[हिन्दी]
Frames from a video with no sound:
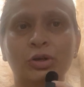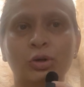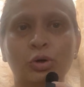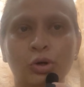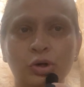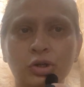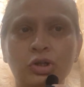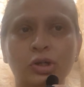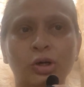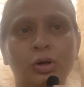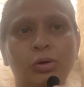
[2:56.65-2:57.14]

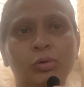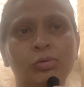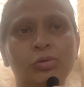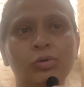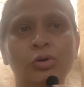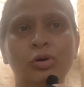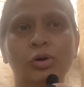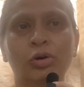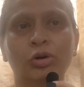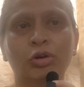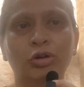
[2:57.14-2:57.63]
खुश रहूँ
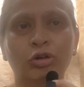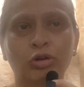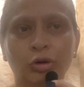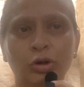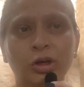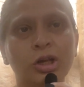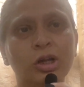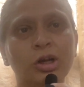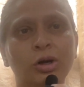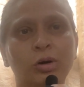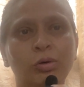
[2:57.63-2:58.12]

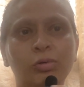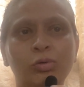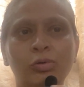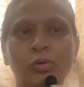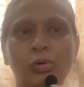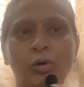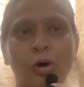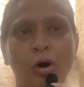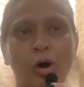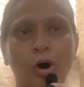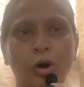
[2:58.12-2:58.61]
सुखी रहूँ
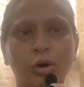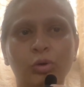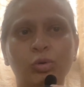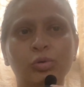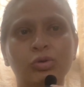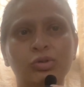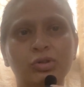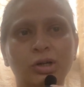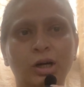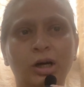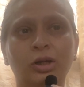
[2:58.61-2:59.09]
और
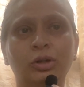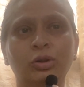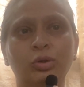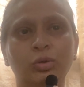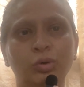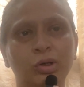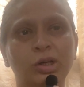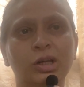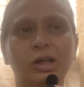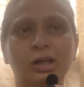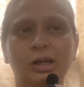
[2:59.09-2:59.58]
दूसरा
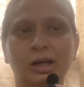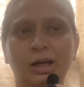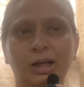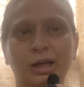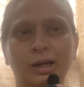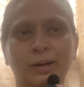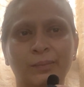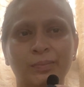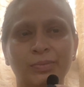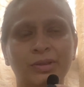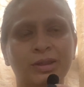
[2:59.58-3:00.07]
दुखी रहे
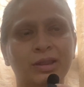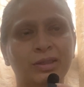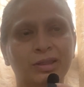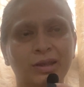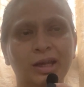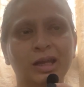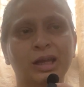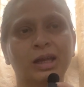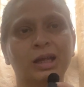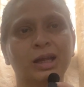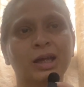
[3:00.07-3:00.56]

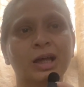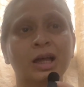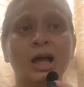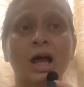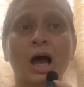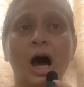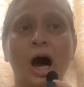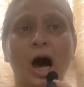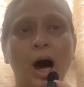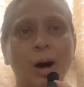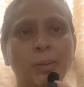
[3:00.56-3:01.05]
नहीं
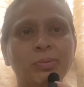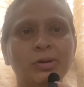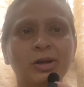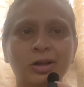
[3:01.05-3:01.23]
आप